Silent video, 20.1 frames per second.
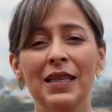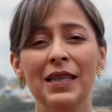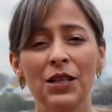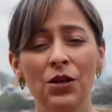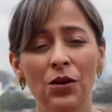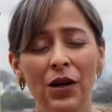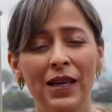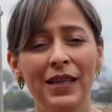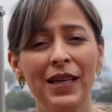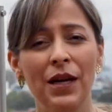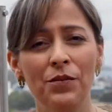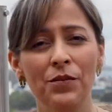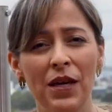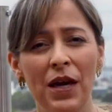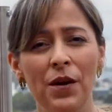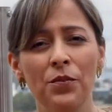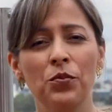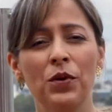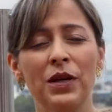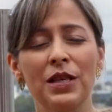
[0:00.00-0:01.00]
sino que
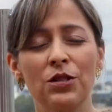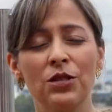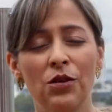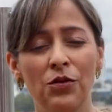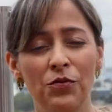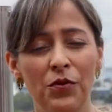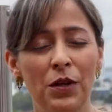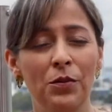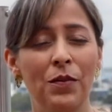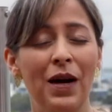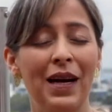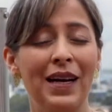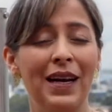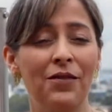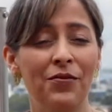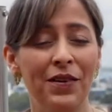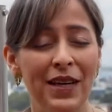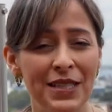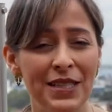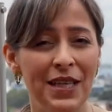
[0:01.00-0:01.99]
también puedes confirmar la
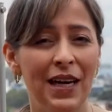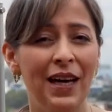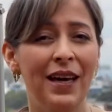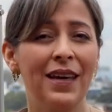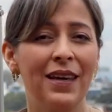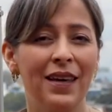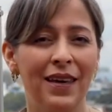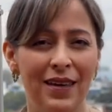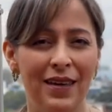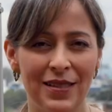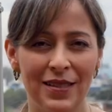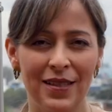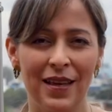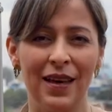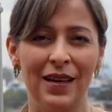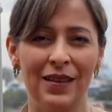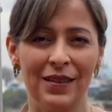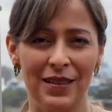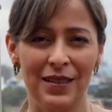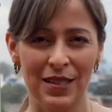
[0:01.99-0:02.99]
fecha en que
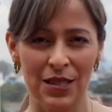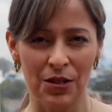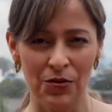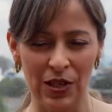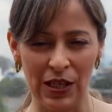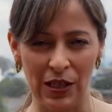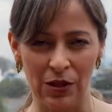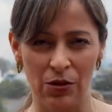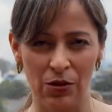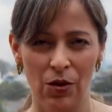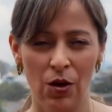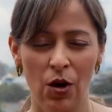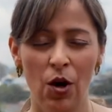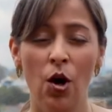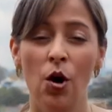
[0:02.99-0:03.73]
deseas recibirlo.